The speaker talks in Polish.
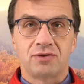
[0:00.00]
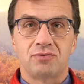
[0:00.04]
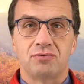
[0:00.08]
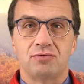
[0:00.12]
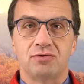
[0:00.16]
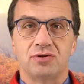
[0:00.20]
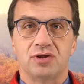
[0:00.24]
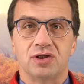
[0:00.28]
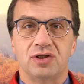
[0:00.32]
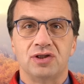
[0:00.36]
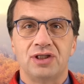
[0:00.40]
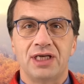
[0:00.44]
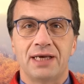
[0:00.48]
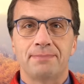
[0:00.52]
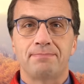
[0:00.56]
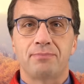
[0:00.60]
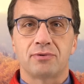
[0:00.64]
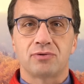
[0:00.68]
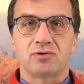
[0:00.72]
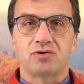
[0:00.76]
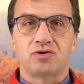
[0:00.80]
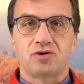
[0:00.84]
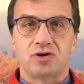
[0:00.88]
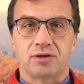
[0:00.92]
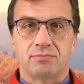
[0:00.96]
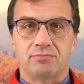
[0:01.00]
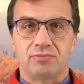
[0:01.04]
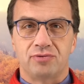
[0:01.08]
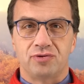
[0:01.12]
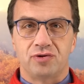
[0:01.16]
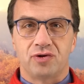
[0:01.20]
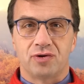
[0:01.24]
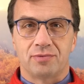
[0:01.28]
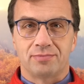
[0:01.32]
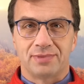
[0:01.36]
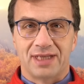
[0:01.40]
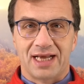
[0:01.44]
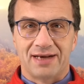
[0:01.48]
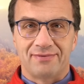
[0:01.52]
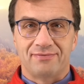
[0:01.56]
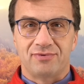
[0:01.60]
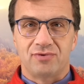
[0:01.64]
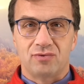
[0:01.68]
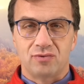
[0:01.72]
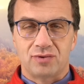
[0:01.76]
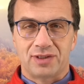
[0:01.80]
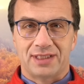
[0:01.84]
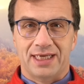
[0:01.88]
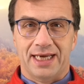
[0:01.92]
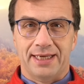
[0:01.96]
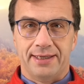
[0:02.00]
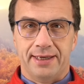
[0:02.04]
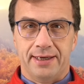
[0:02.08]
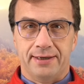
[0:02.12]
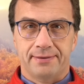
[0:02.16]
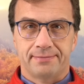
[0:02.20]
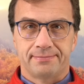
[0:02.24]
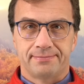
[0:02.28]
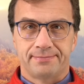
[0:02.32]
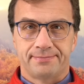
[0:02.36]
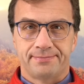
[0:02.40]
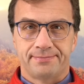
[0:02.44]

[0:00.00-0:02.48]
którzy nie potrzebują nawrócenia.